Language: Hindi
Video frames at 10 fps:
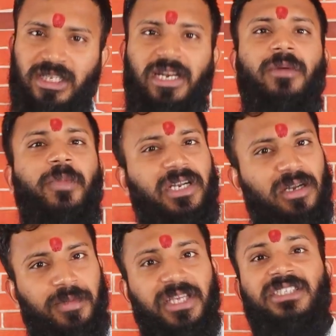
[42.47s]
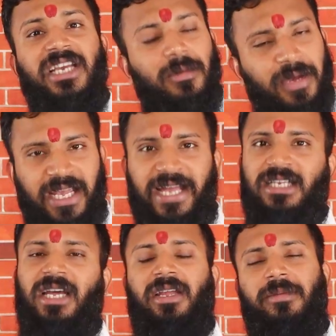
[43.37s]
श्रीरंगपट्टनम की जेल में
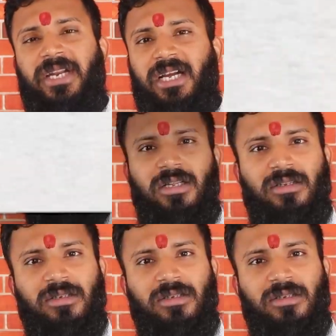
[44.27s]
कैद करके भी रखा